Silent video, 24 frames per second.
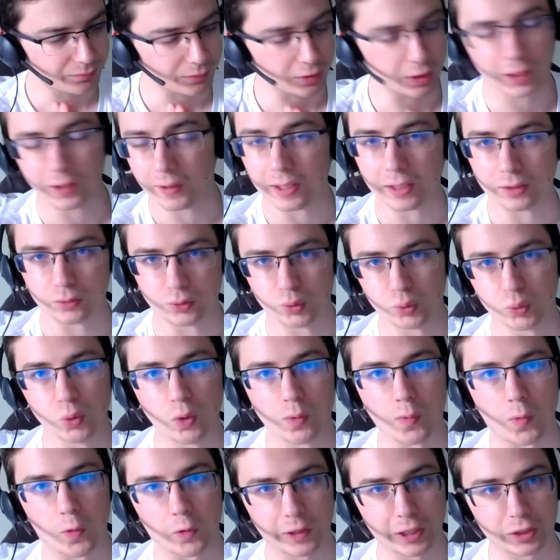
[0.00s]
Et voilà, du coup,
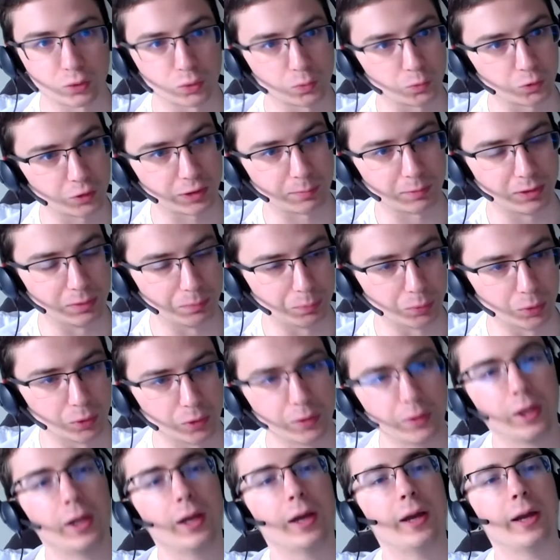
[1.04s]
le manga te montre un petit
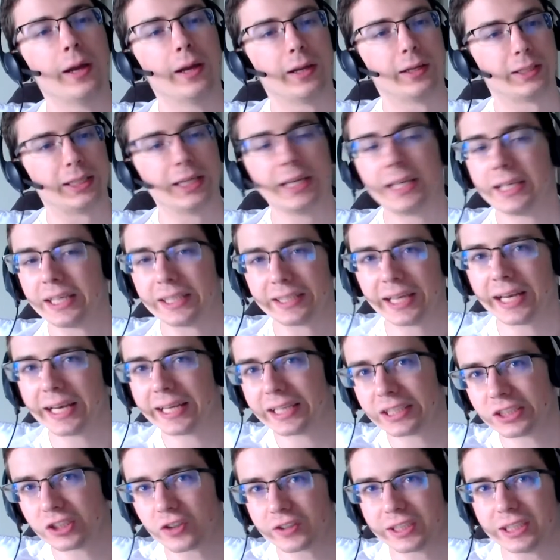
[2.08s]
peu qui c'est
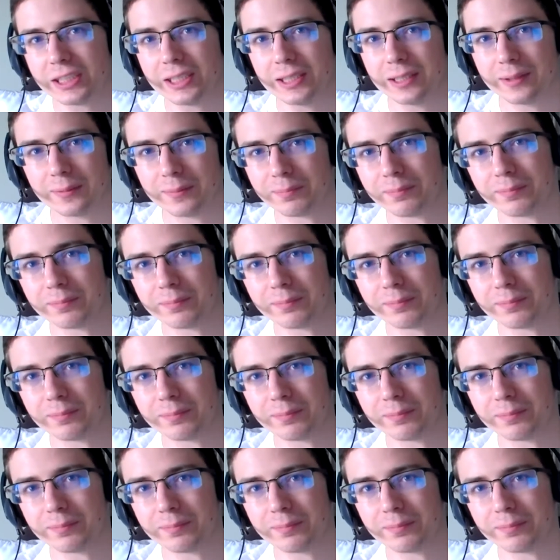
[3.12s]
les gentils.